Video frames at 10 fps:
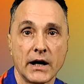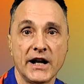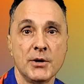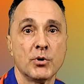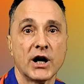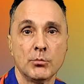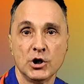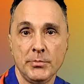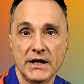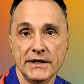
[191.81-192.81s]
All'epoca il
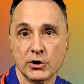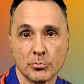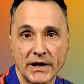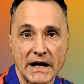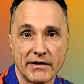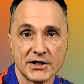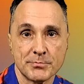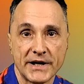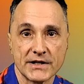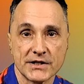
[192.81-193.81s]
bodybuilding non pagava le
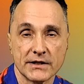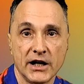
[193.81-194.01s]
spese